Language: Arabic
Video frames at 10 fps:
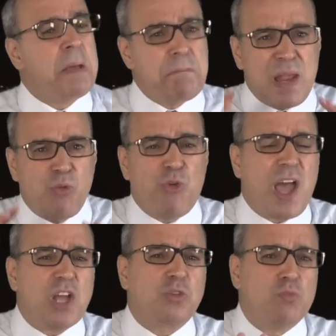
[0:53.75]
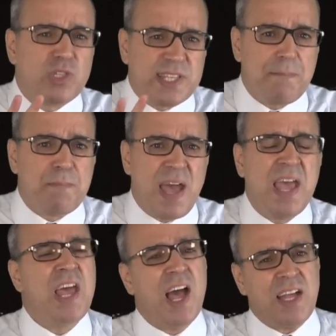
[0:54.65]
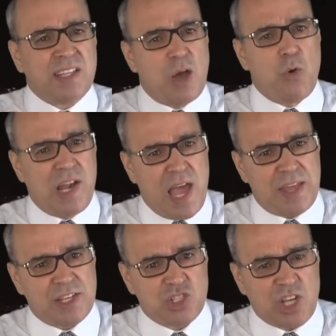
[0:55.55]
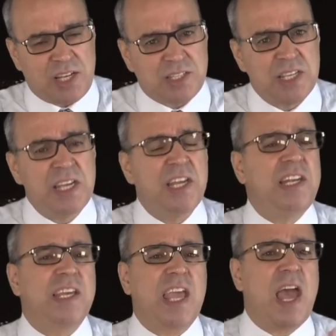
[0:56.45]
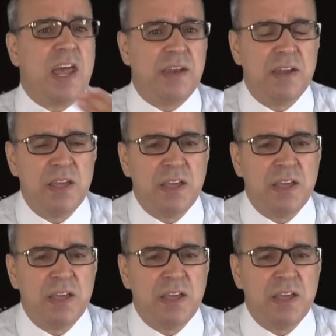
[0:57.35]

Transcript: بل فقط مسمى أعطوه لهذا الشخص اللي كان